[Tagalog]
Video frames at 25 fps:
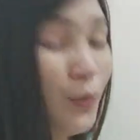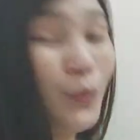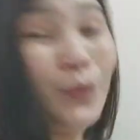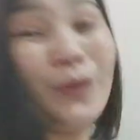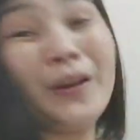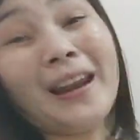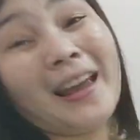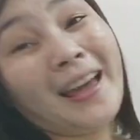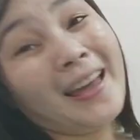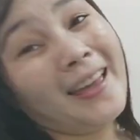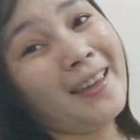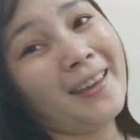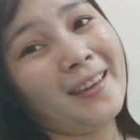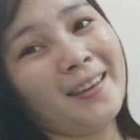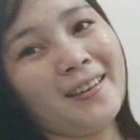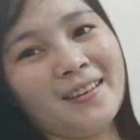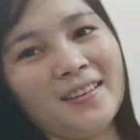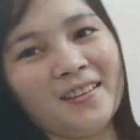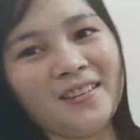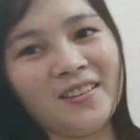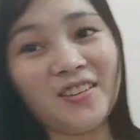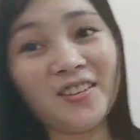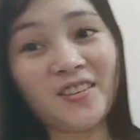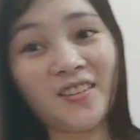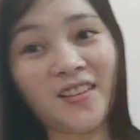Wala eh.
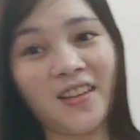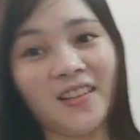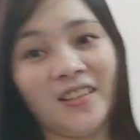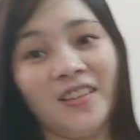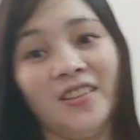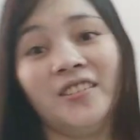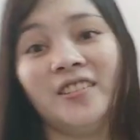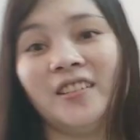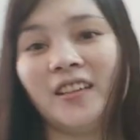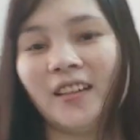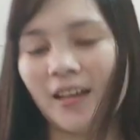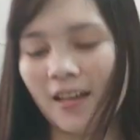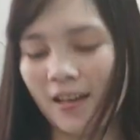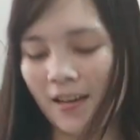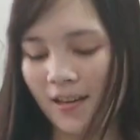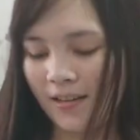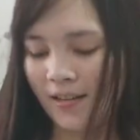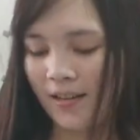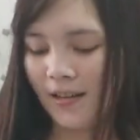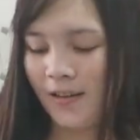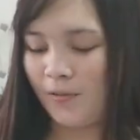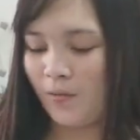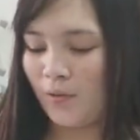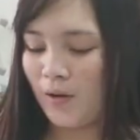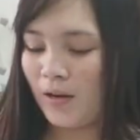Yun lang yun
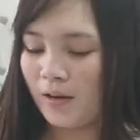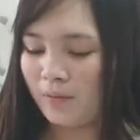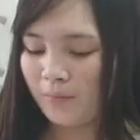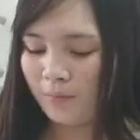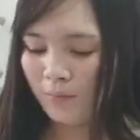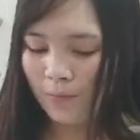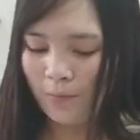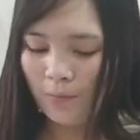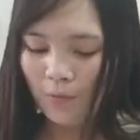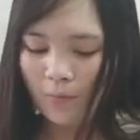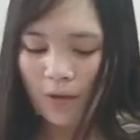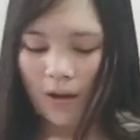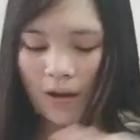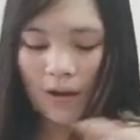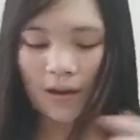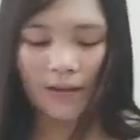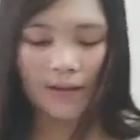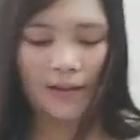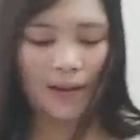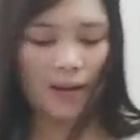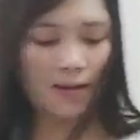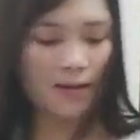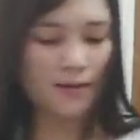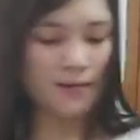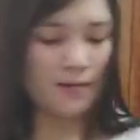nakalagay. Ano walang, wala
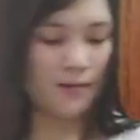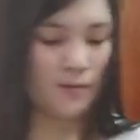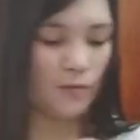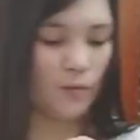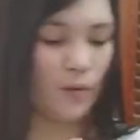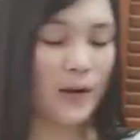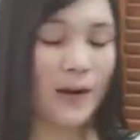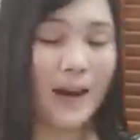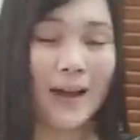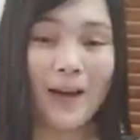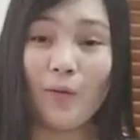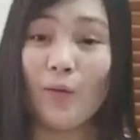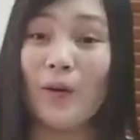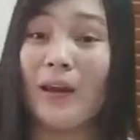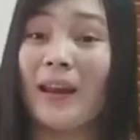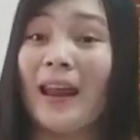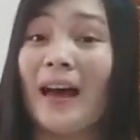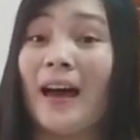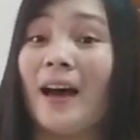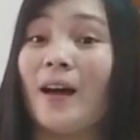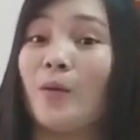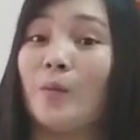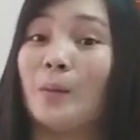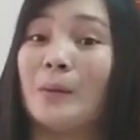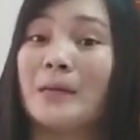yan. Wala,
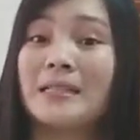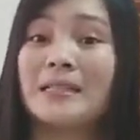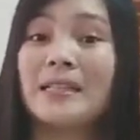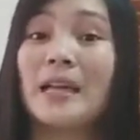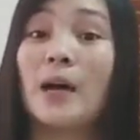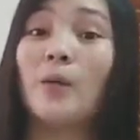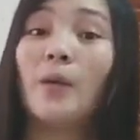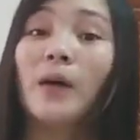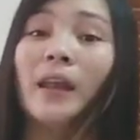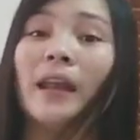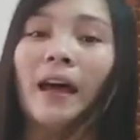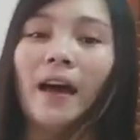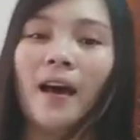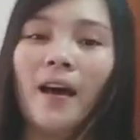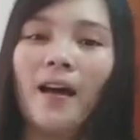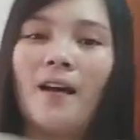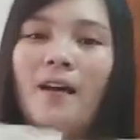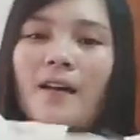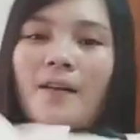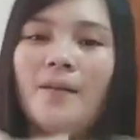wala. Basta wala.